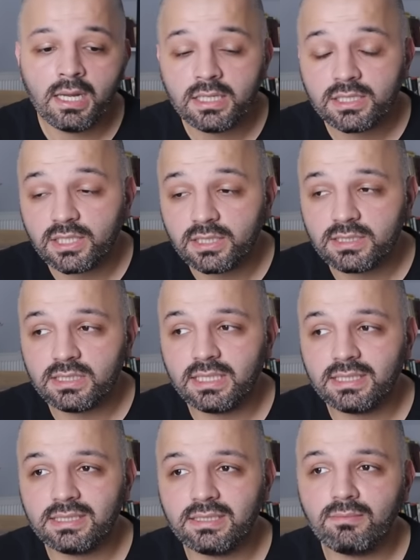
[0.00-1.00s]
Şahıs
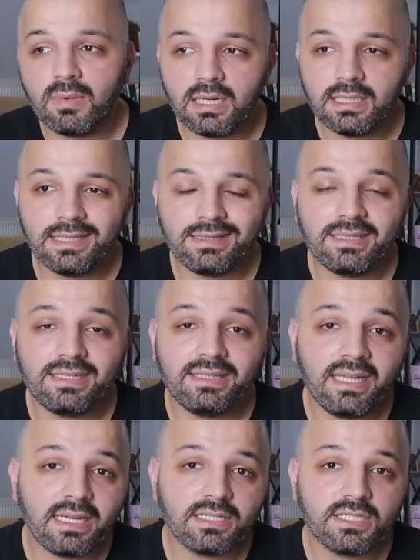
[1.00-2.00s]
şirketinin maliyetleri
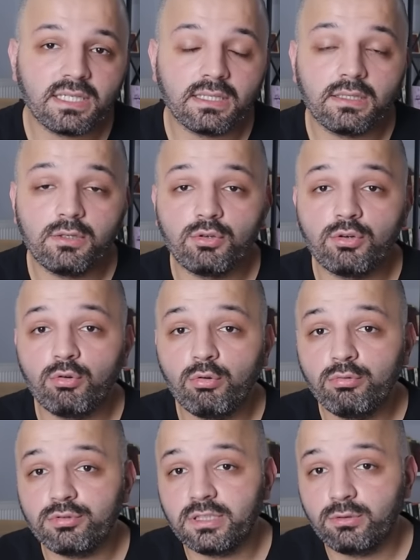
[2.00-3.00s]
diğer şirketlere göre
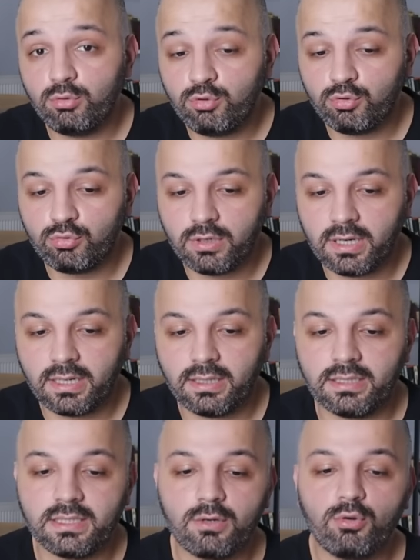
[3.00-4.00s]
oldukça düşüktür
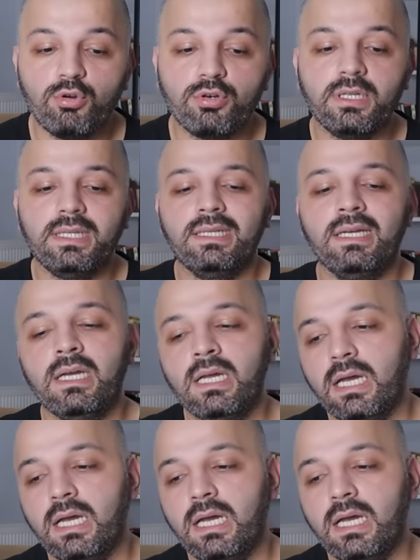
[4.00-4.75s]
arkadaşlar. Örneğin